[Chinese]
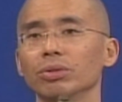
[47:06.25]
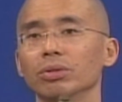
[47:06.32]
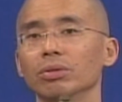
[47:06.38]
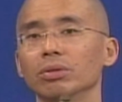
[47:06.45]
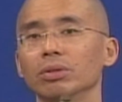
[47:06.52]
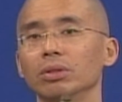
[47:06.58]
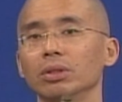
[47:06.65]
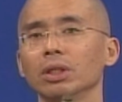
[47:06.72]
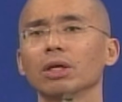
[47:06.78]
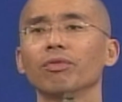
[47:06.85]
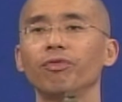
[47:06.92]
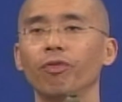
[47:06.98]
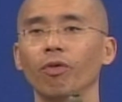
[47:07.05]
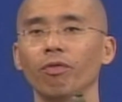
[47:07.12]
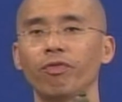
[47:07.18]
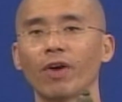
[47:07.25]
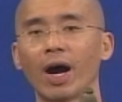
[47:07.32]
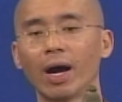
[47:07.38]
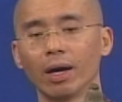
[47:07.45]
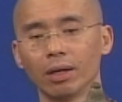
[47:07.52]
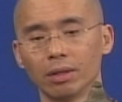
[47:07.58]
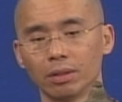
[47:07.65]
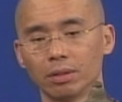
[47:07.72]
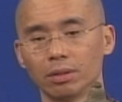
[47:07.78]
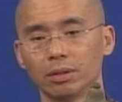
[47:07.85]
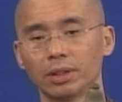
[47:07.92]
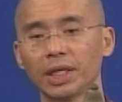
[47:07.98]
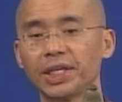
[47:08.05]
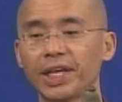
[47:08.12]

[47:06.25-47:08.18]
就是那个佛法。